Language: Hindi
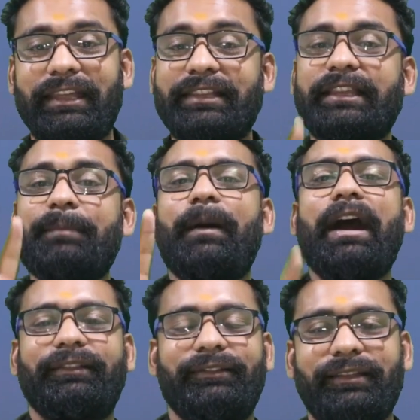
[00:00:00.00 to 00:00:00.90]
इसके
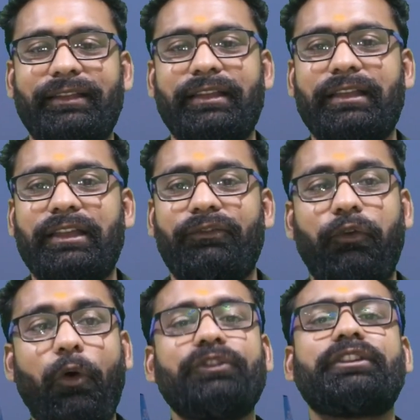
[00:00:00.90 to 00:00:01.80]
बाद
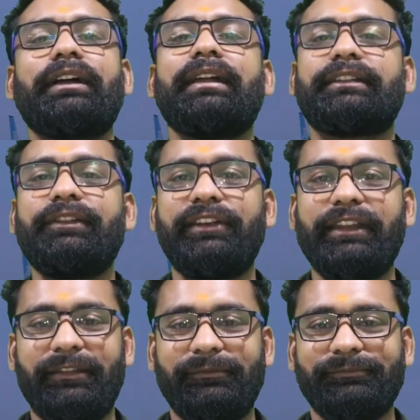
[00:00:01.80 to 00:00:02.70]
फोर्थ कनेक्टिविटी